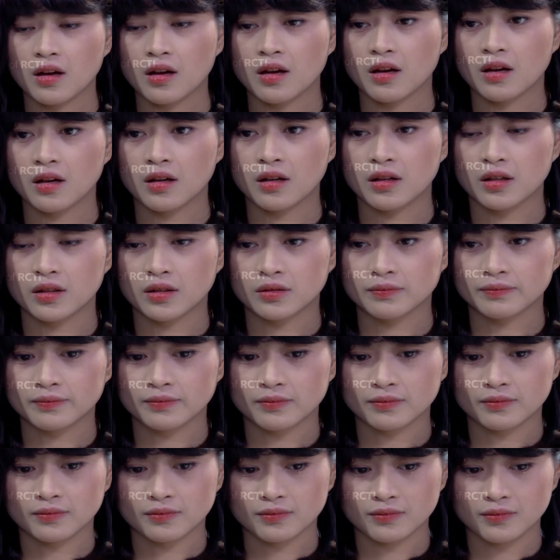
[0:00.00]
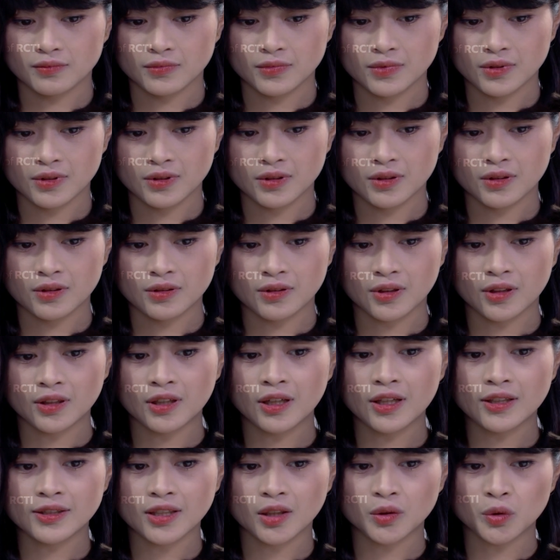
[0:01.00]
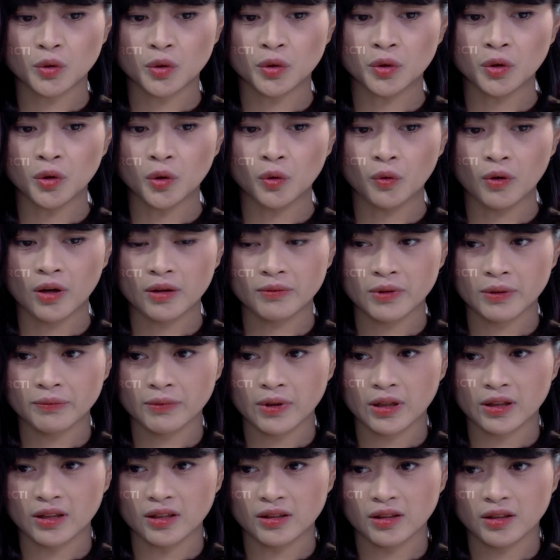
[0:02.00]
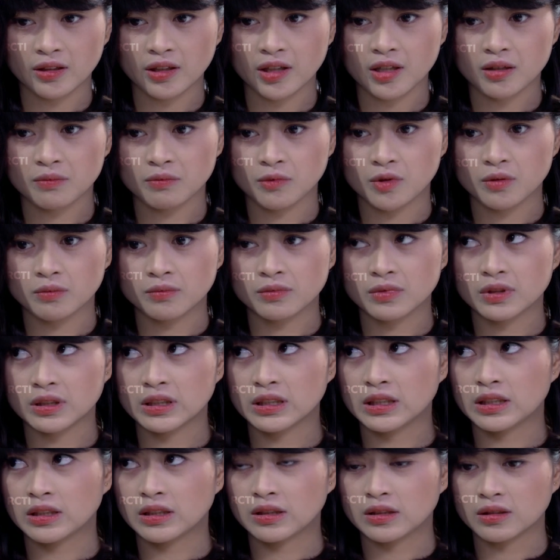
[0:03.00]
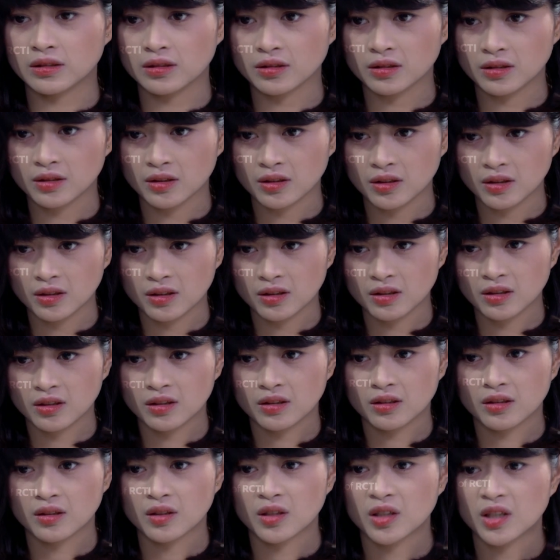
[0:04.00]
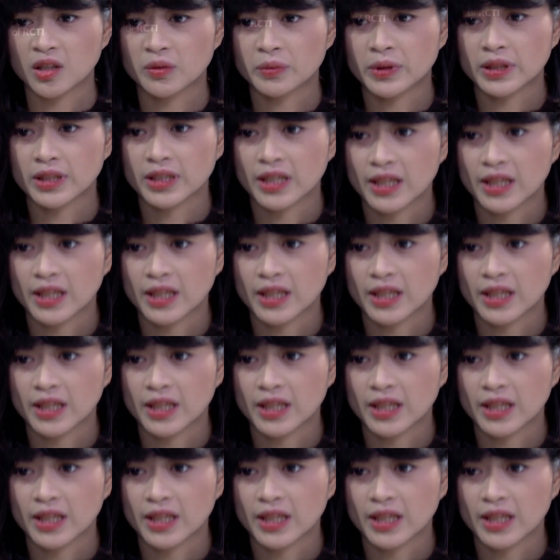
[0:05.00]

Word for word: Um, tadi Lisa turun duluan, Mam. Katanya dia mau beli ...afat